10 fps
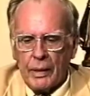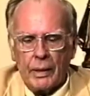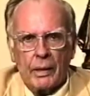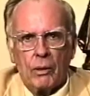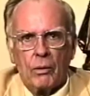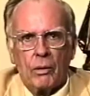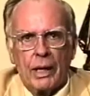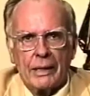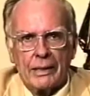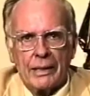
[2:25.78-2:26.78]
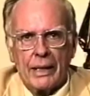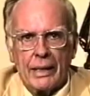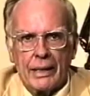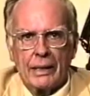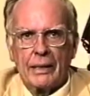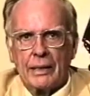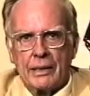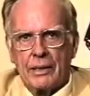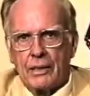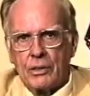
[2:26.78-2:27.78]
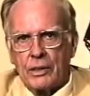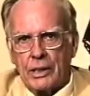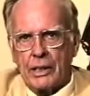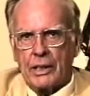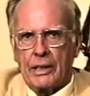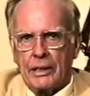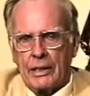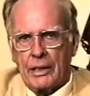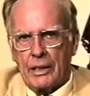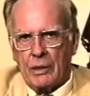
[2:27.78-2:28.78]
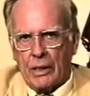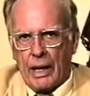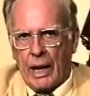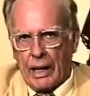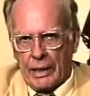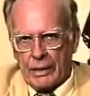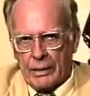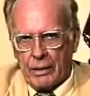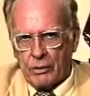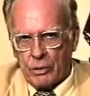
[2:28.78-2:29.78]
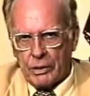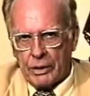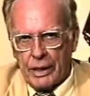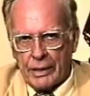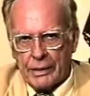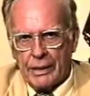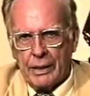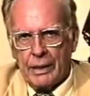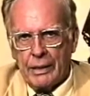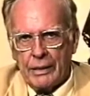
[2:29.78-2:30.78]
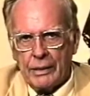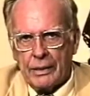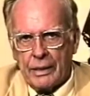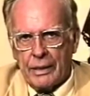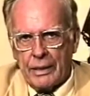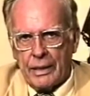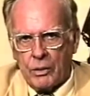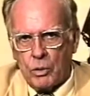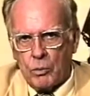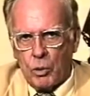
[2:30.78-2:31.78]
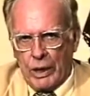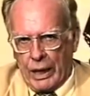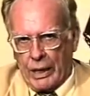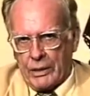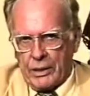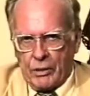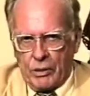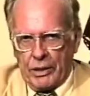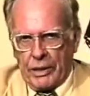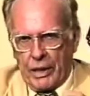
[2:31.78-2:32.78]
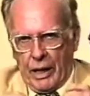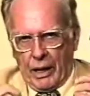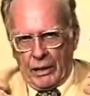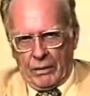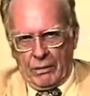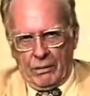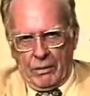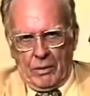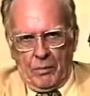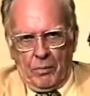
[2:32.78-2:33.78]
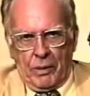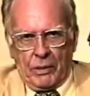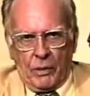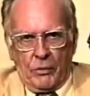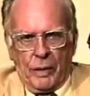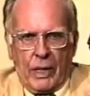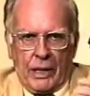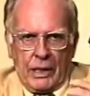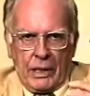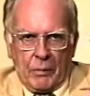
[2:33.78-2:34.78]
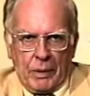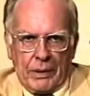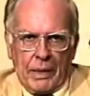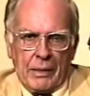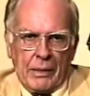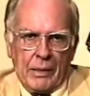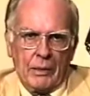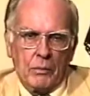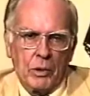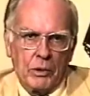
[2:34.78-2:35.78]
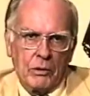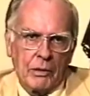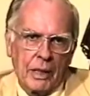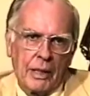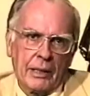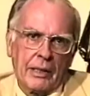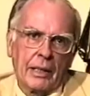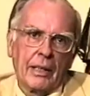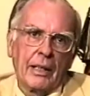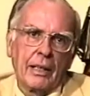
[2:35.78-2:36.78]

E o Hanselli, diz o seguinte, que a, questão do estresse seria como o elástico esticado. A pessoa ficaria numa tensão muito grande